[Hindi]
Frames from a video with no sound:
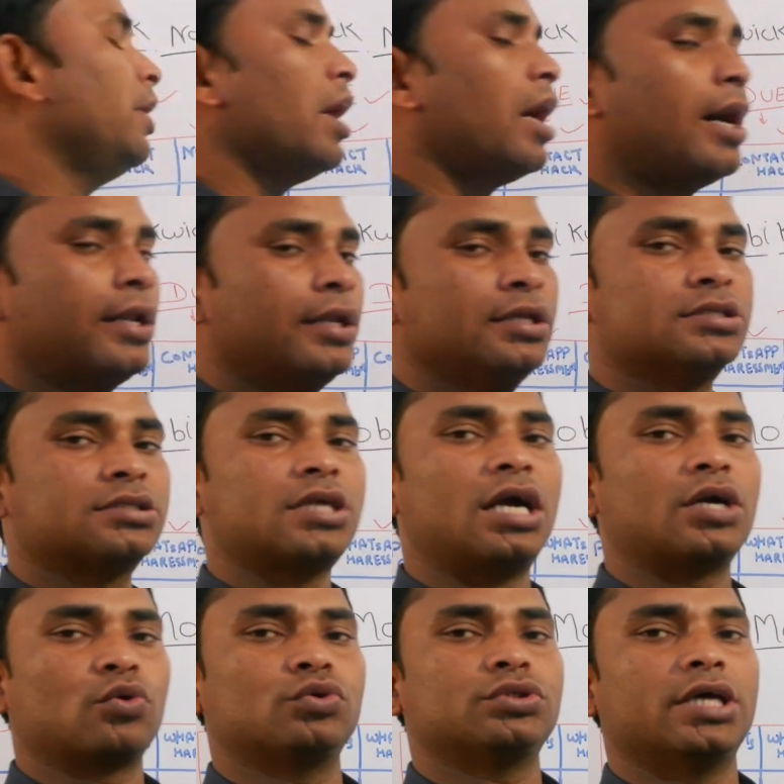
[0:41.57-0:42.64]
भी आनी
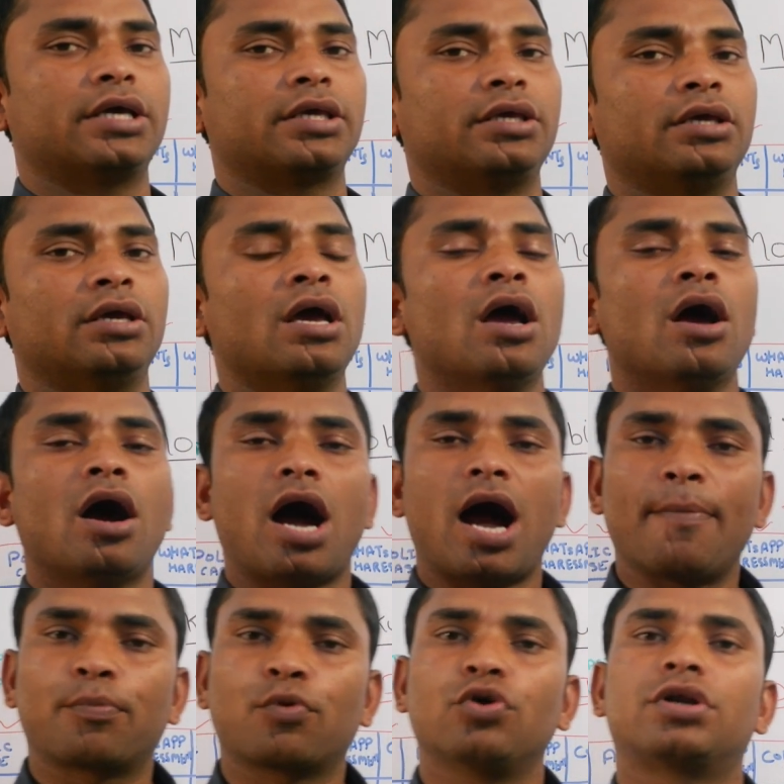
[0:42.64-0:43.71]
स्टार्ट हो जाएगी
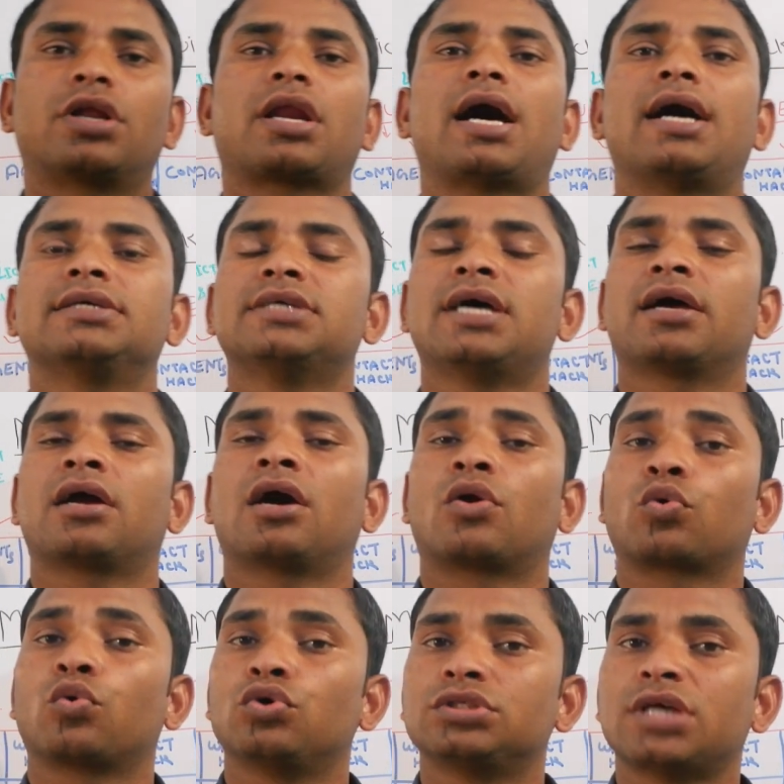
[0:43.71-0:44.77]
आपको डराया जाएगा
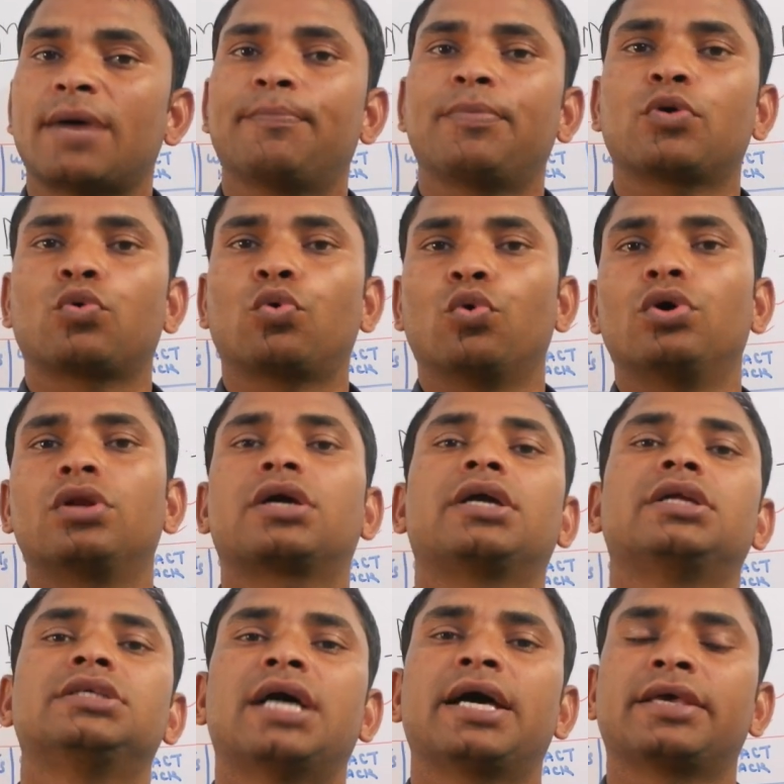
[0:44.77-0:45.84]
रोज आप पे कॉल
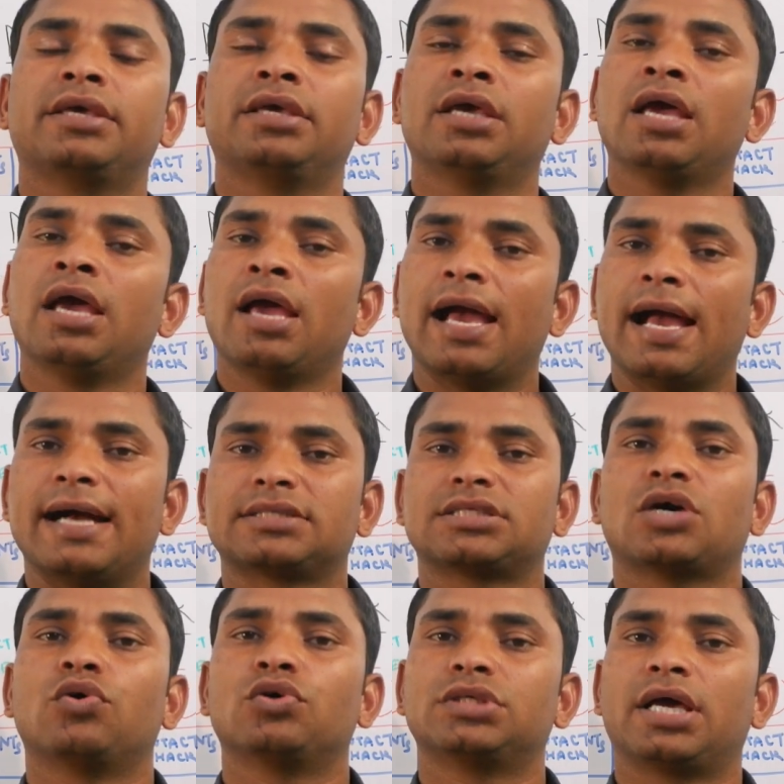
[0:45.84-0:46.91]
करी जाएगी
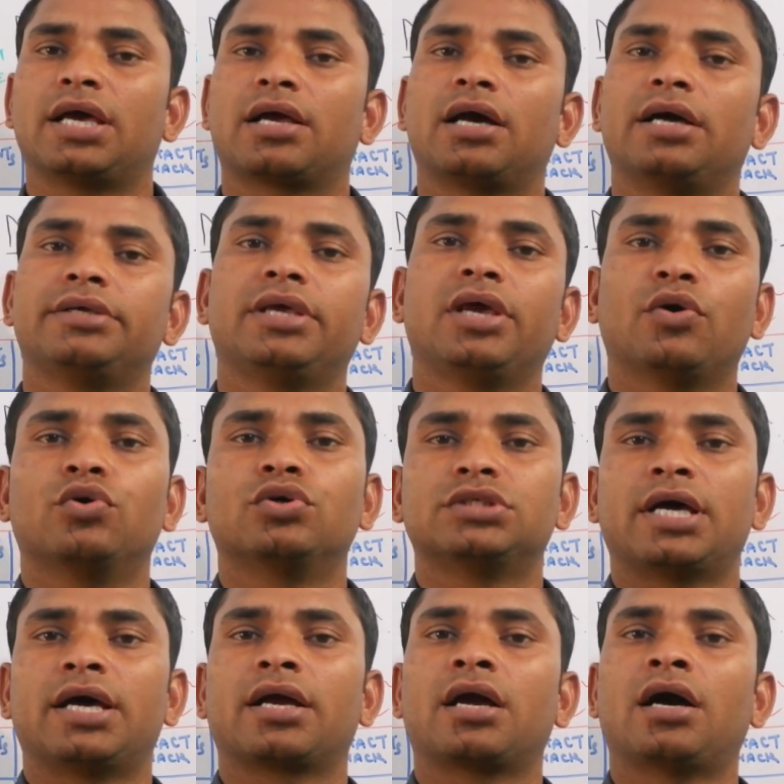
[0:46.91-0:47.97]
ऐसा हो जाएगा ये हो
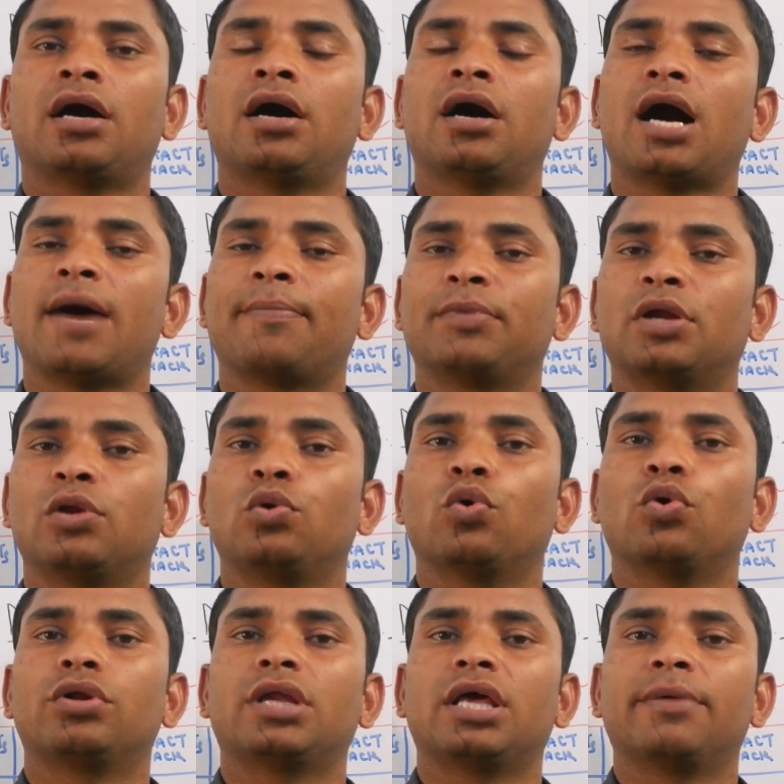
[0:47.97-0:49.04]
जाएगा आपने
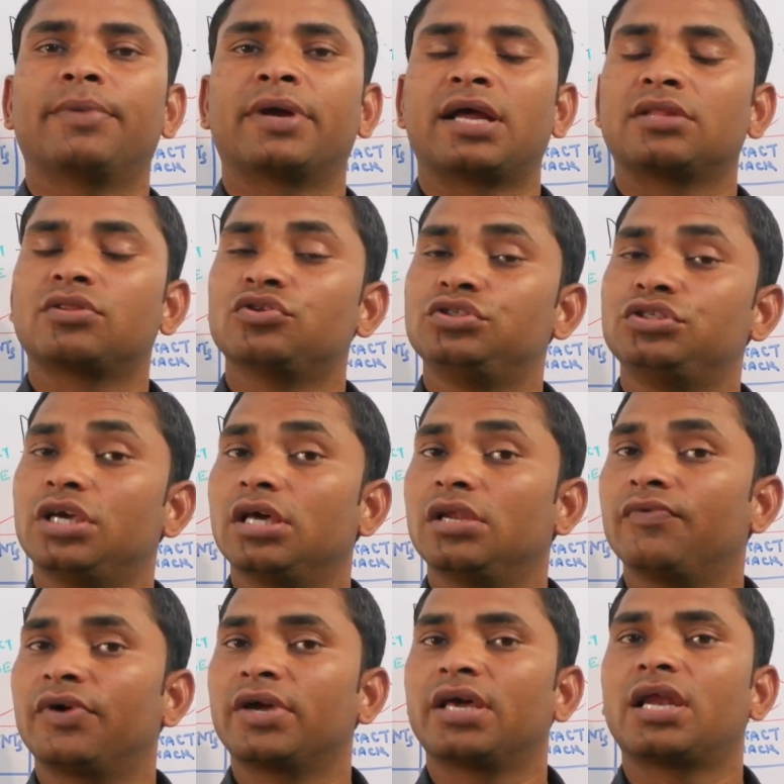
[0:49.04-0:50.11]
लोन नहीं भराया तो
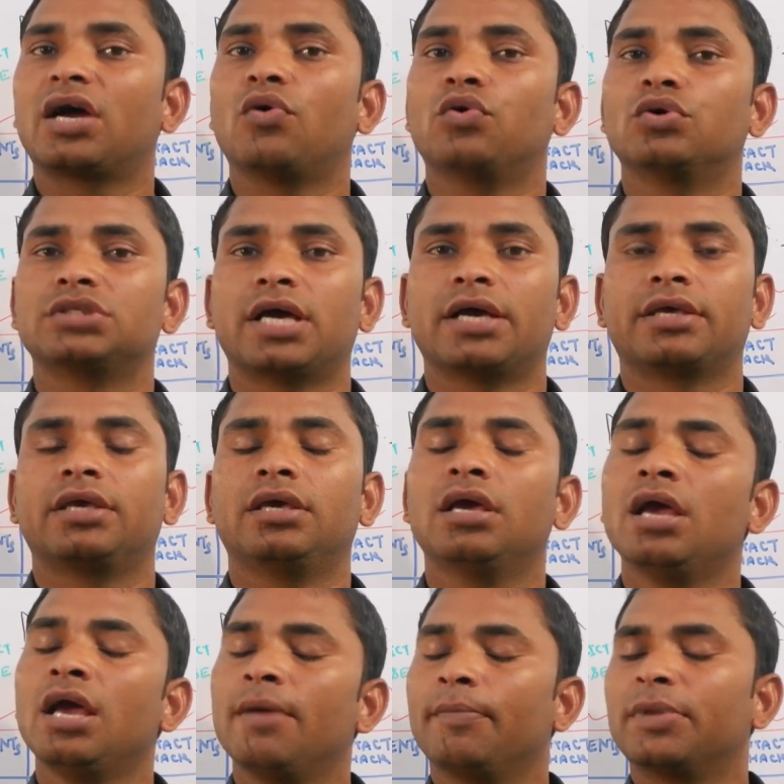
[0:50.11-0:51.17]
जेल वगैरह हो जाएगी
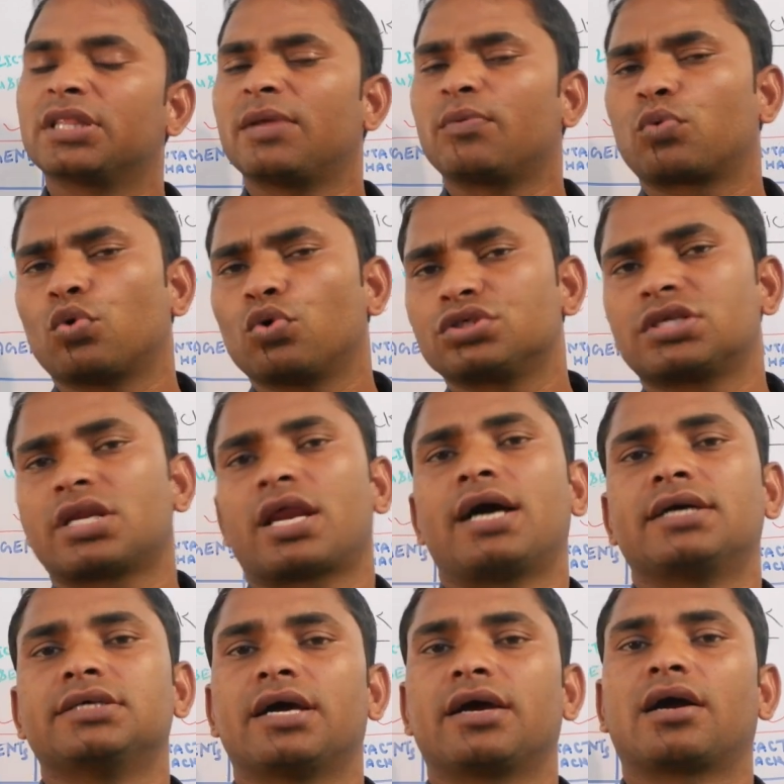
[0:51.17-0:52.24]
मतलब रोज
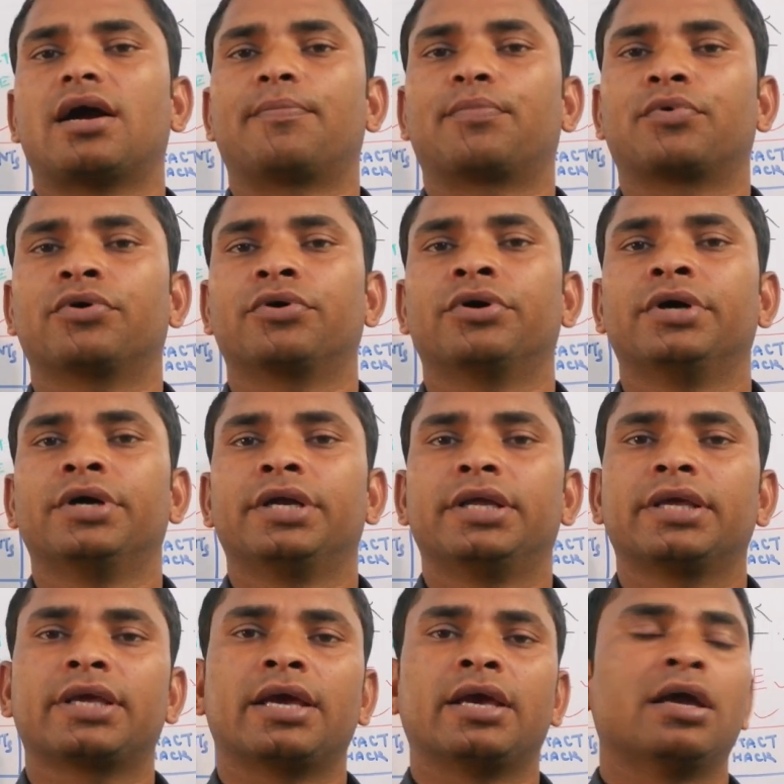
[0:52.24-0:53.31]
डराया जाएगा आपको
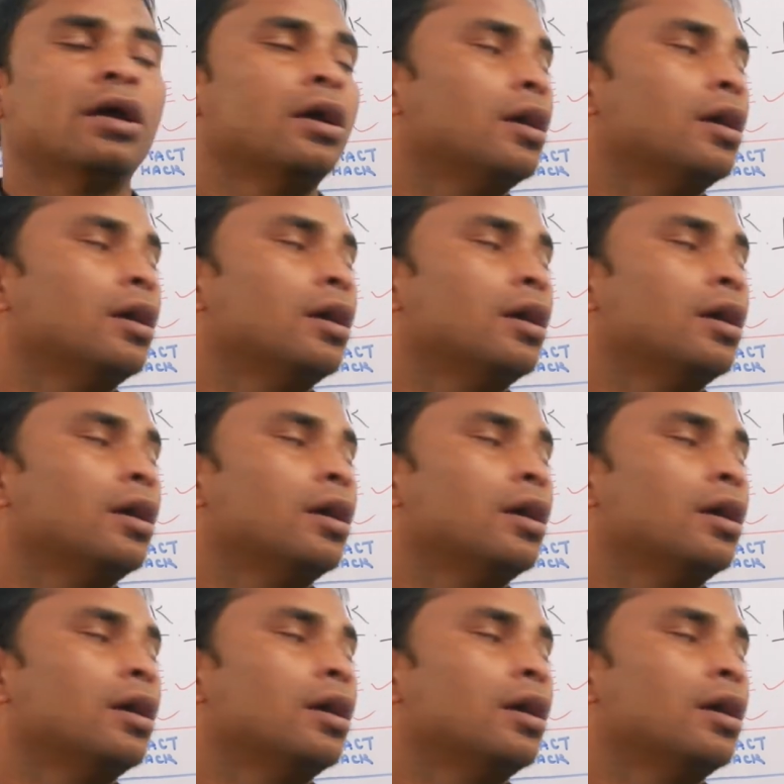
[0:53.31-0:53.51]
ठीक है